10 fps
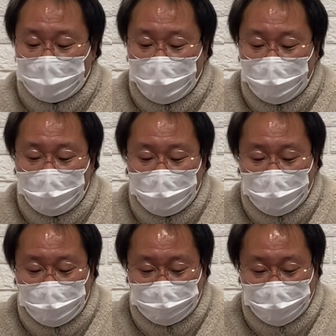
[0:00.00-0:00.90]

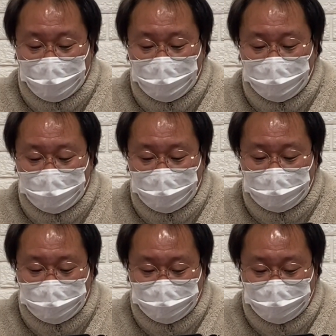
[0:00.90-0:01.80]
사마리안, 제가
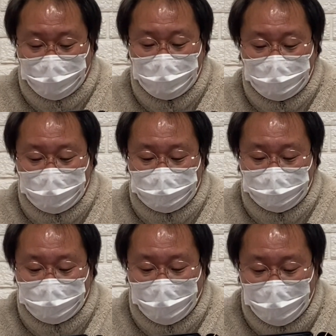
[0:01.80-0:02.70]
읽어드리겠습니다. 제가
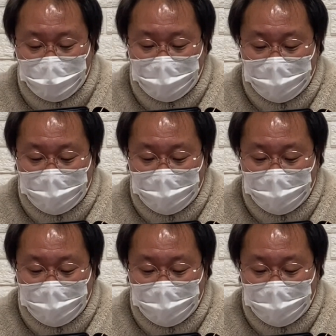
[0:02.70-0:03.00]
읽겠습니다.